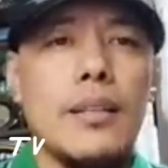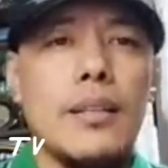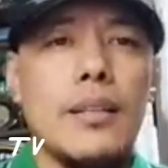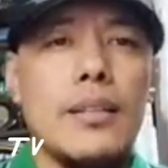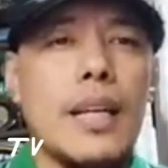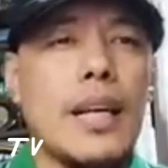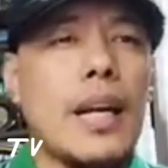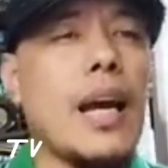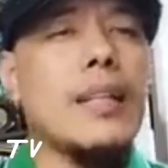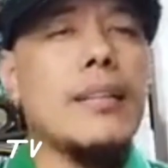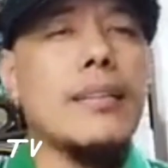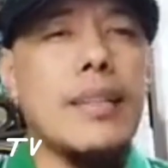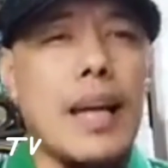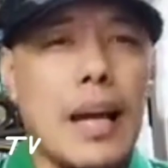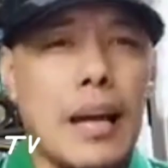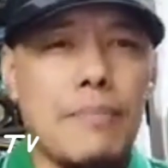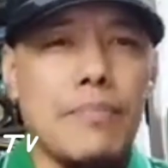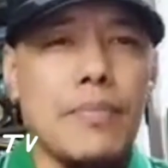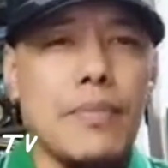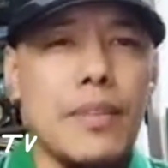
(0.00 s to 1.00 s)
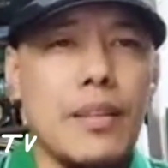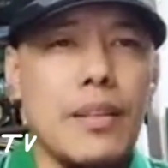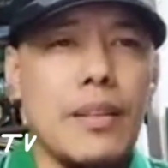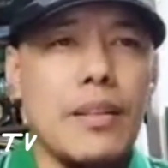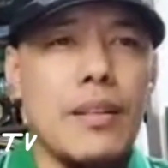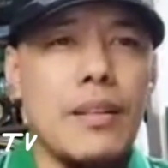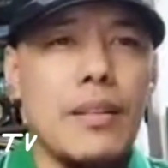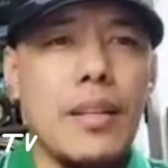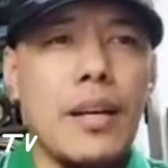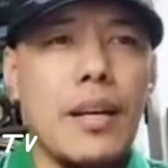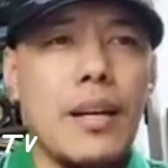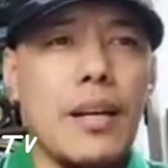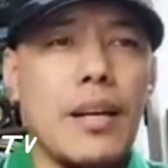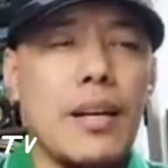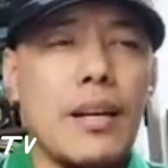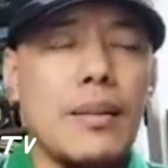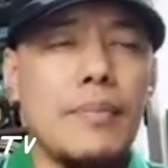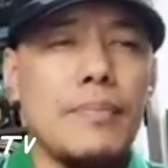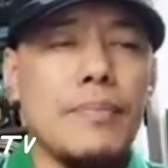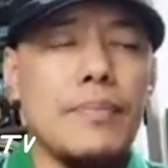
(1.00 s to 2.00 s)
nakahanda
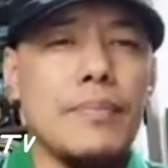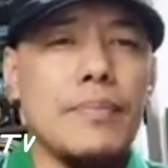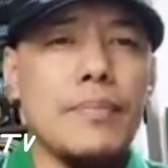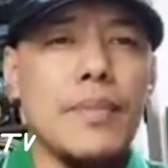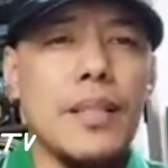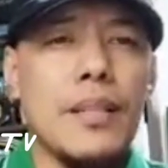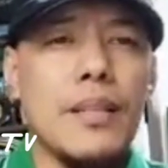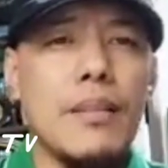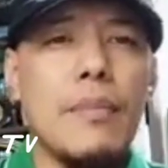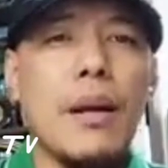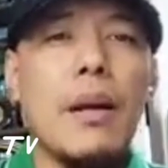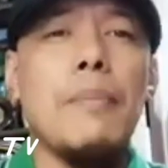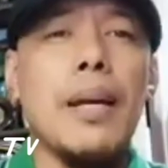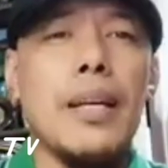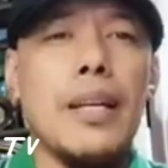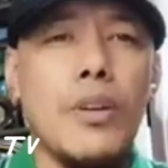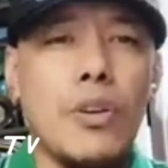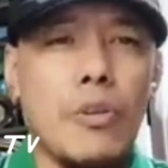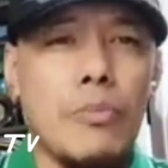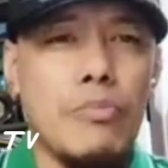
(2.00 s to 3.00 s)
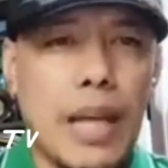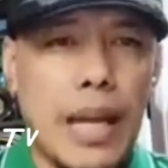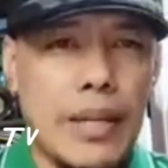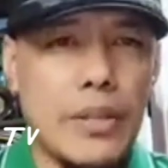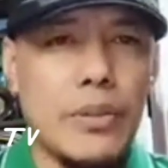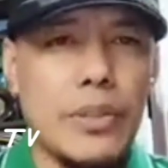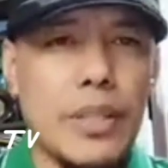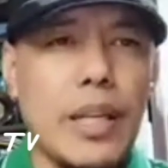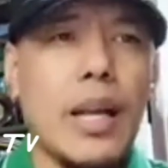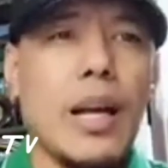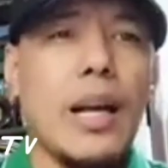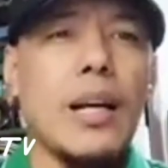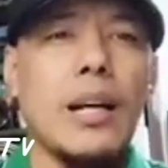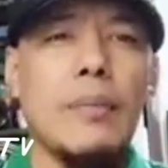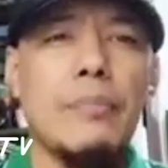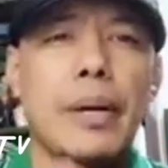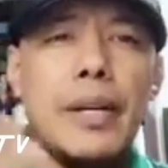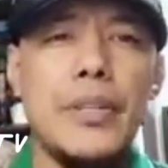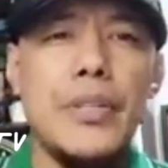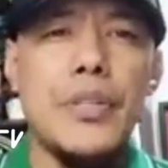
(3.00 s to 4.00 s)
na magbalik loob tayo dahil
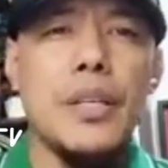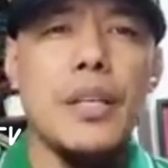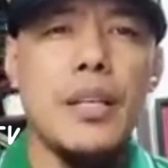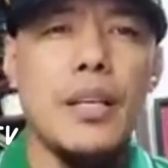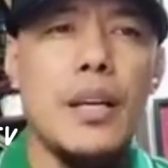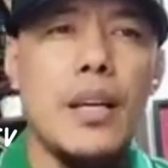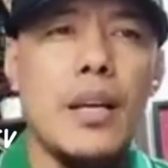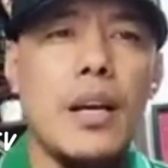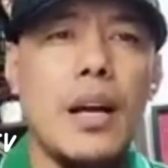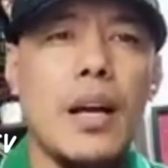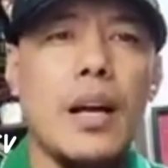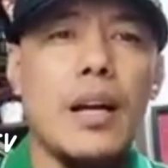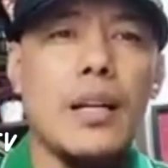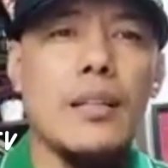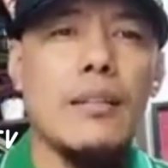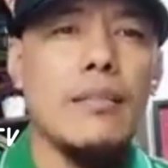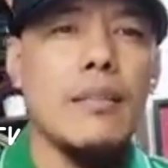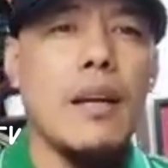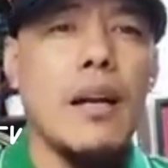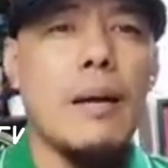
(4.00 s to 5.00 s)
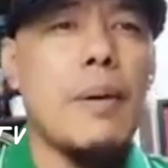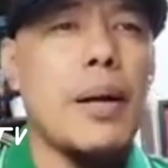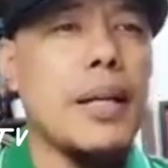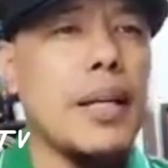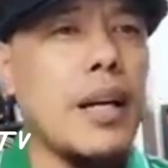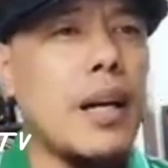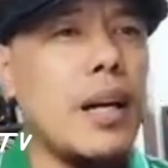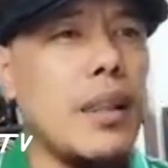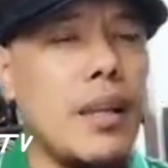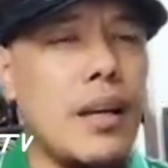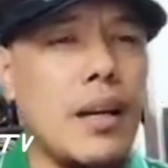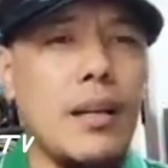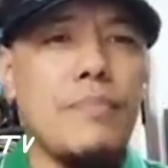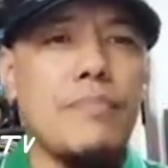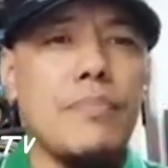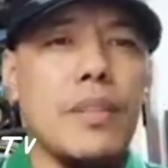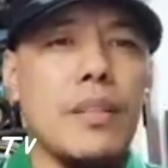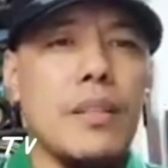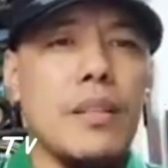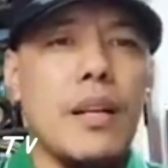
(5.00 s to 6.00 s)
ang mercy, ang habag ng
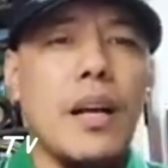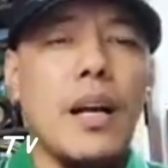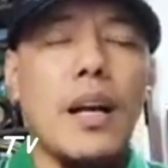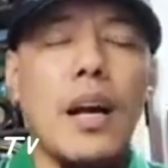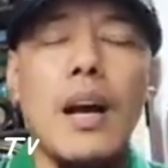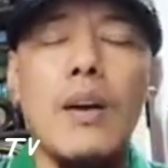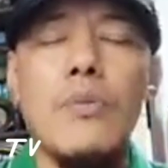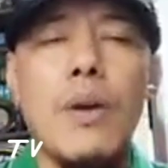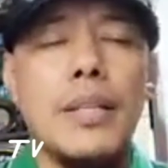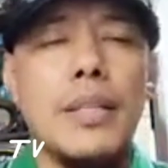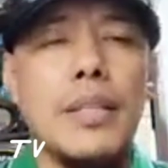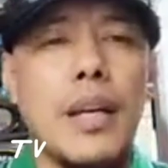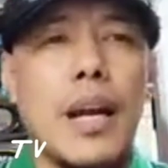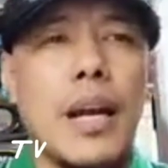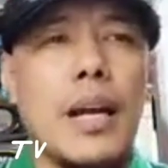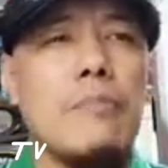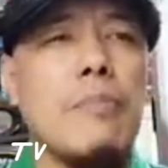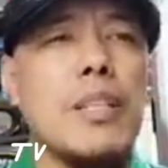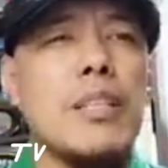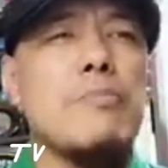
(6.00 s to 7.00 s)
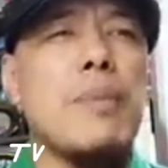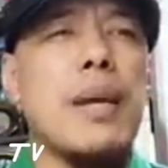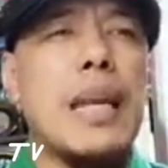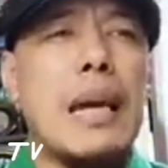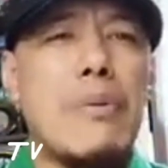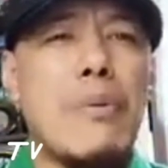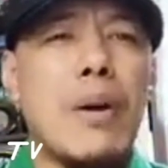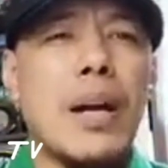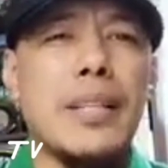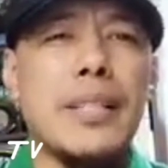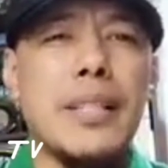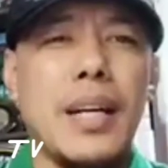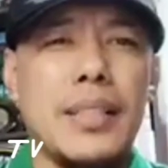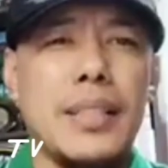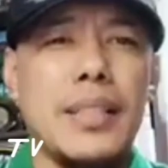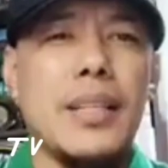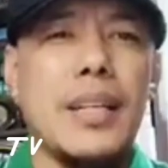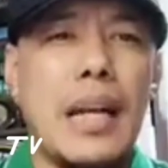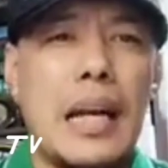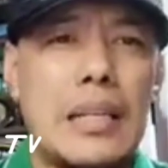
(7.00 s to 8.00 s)
Allah, ang awa niya ay mas malawak kaysa
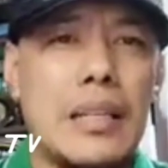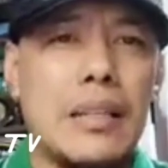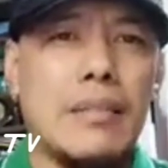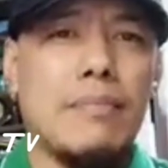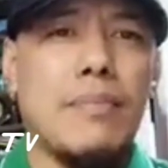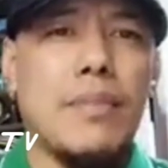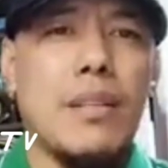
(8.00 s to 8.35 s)
kanyang galit.